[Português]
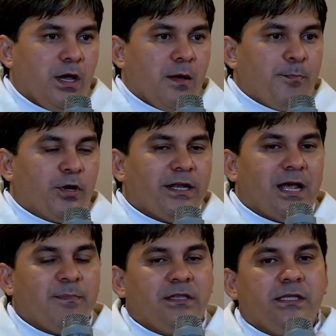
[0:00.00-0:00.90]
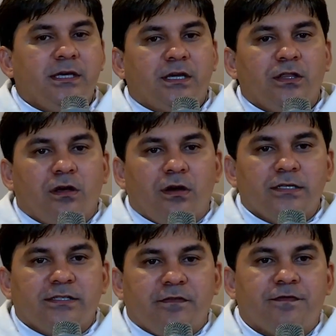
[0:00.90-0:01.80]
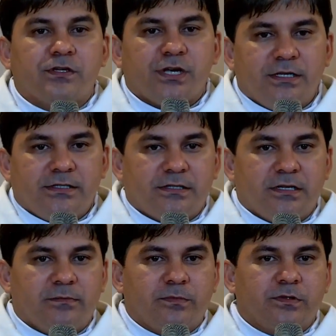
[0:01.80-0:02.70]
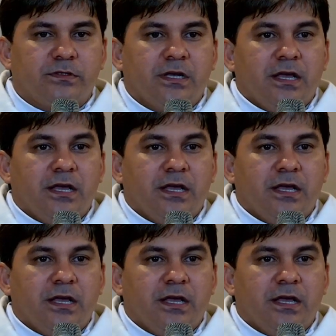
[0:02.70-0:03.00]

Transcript: Porque na medida que nós evangelizamos,